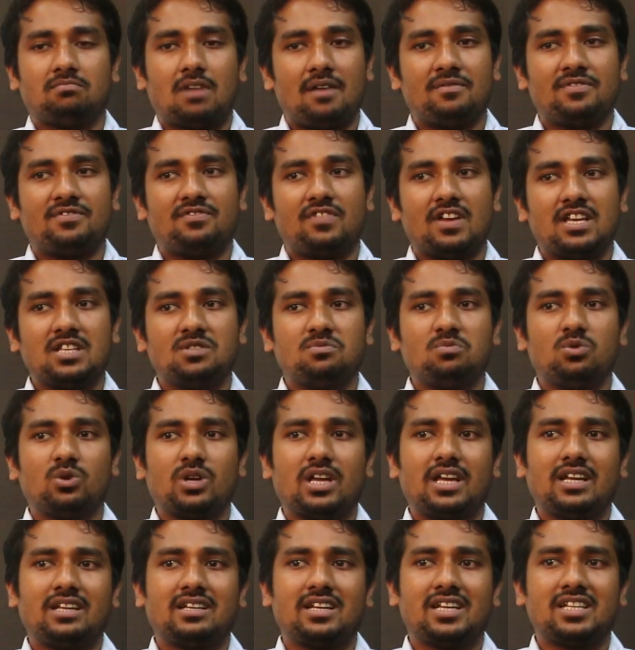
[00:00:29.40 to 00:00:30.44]
আমি
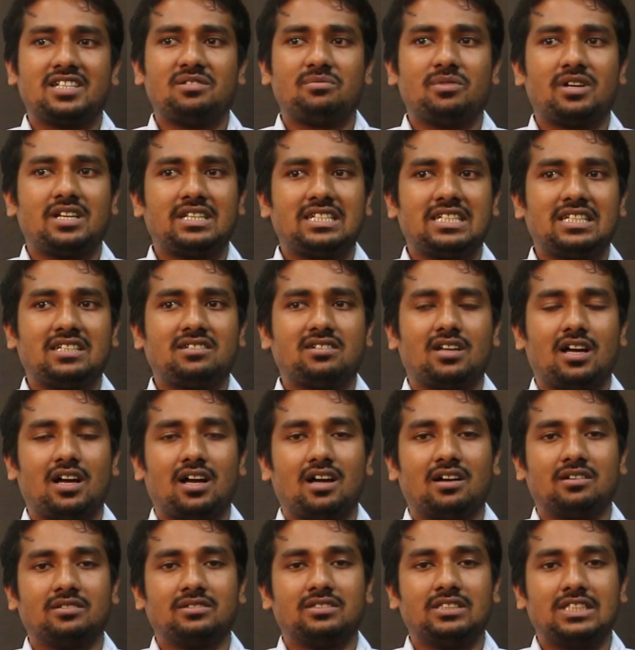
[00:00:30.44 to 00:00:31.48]
ফেসবুকে ক্রিয়েটিভ আইটির
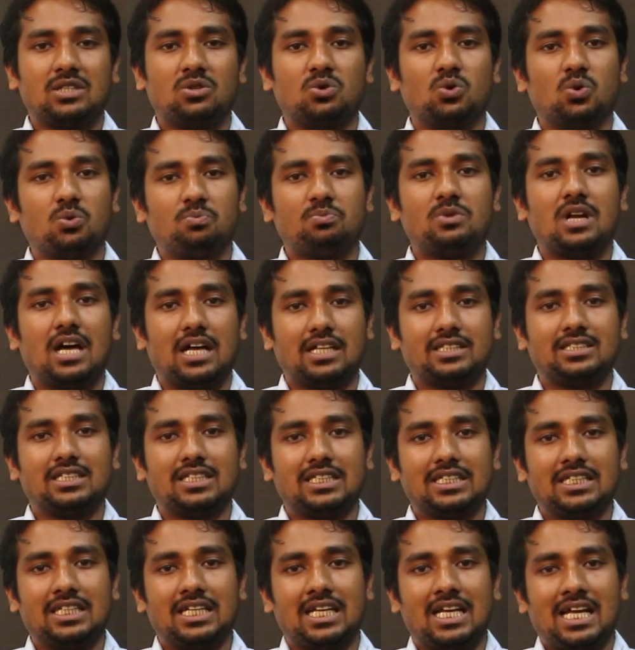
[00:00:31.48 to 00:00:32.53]
যে গ্রুপটা আছে
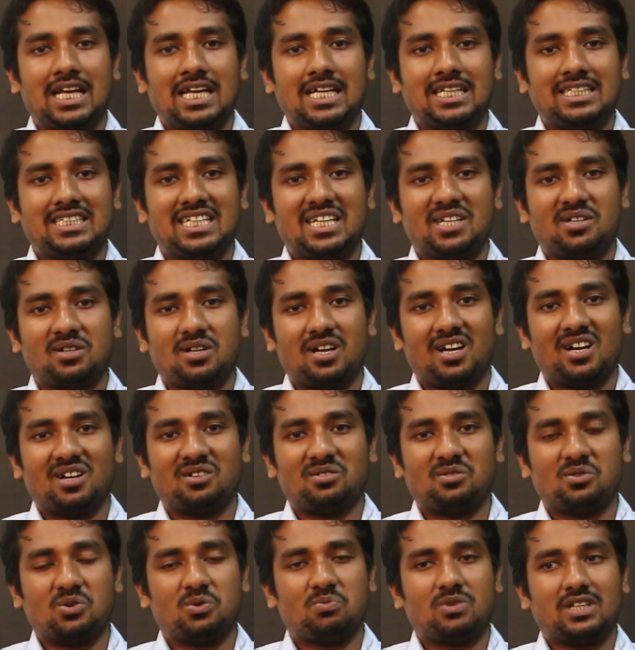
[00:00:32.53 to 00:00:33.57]
সেই
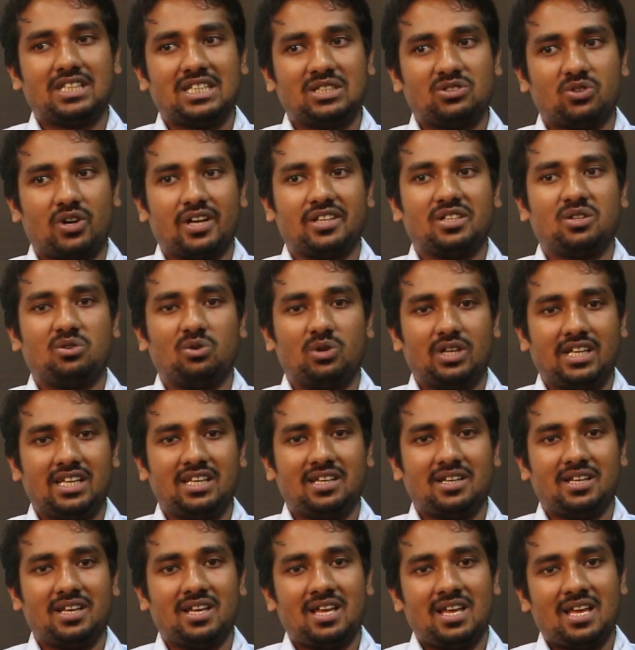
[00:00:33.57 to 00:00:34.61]
গ্রুপটাতে জয়েন করি
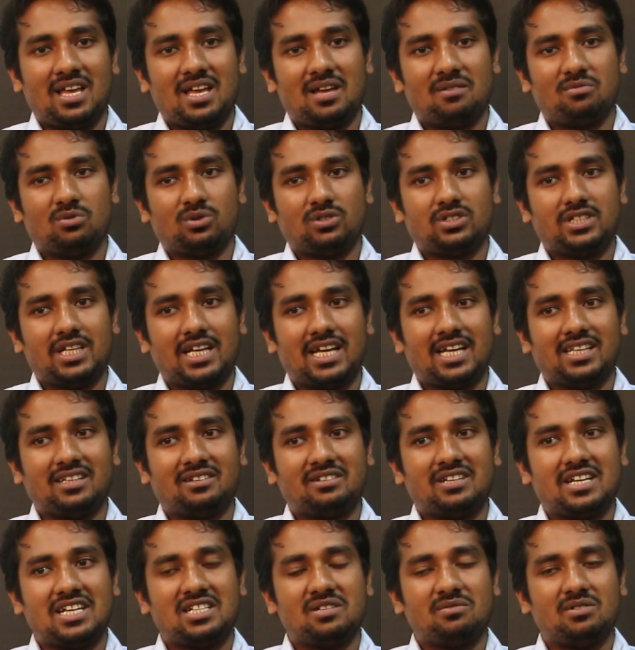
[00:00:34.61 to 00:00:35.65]
এবং সেখানে
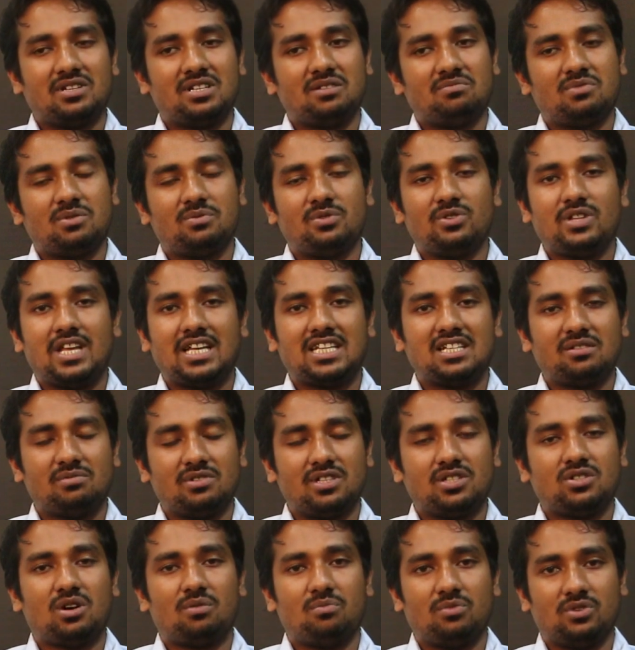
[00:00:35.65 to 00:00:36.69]
ক্রিয়েটিভাইটির বিভিন্ন
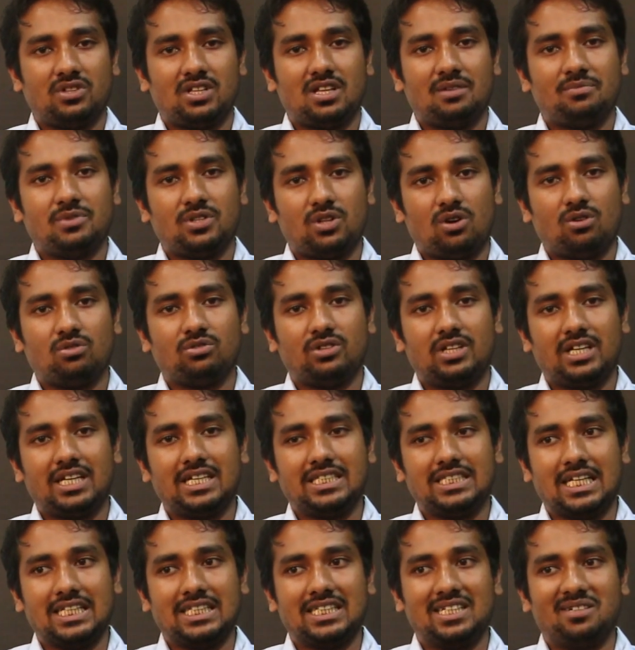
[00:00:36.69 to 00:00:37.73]
অ্যাক্টিভিটি সম্বন্ধে আমি তখন থেকে
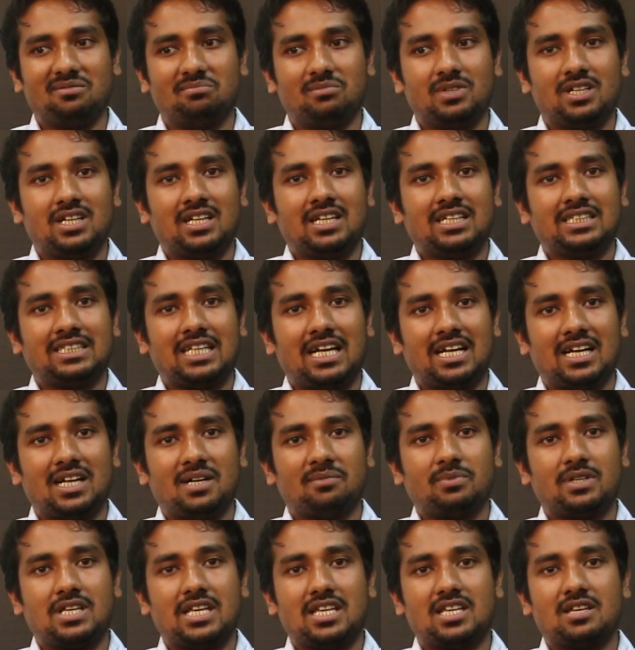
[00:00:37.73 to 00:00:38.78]
জানতাম তারা
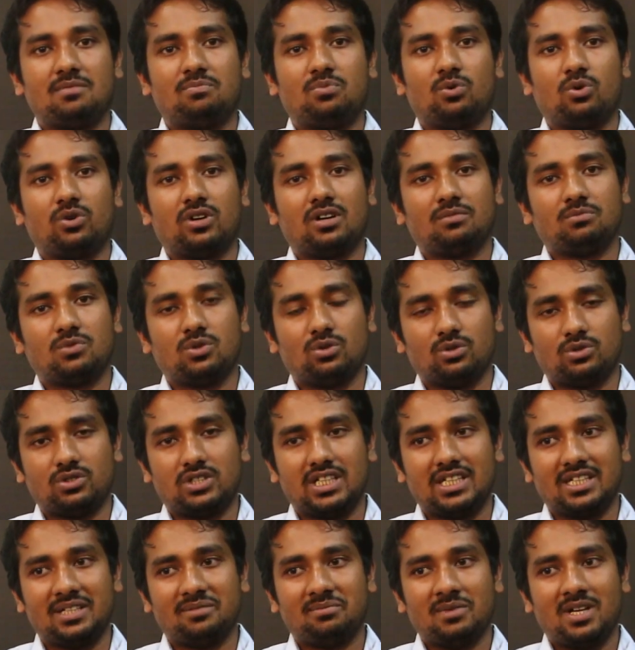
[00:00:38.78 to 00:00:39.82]
কি কি প্রোগ্রাম
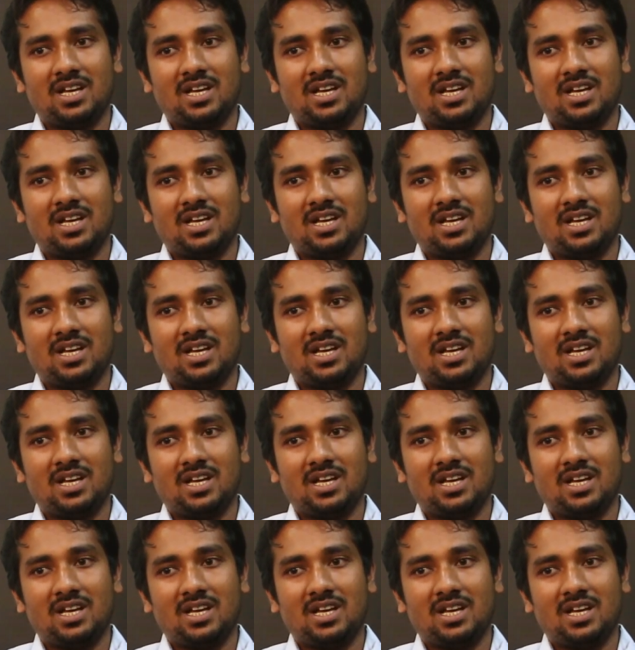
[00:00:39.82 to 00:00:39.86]
করছে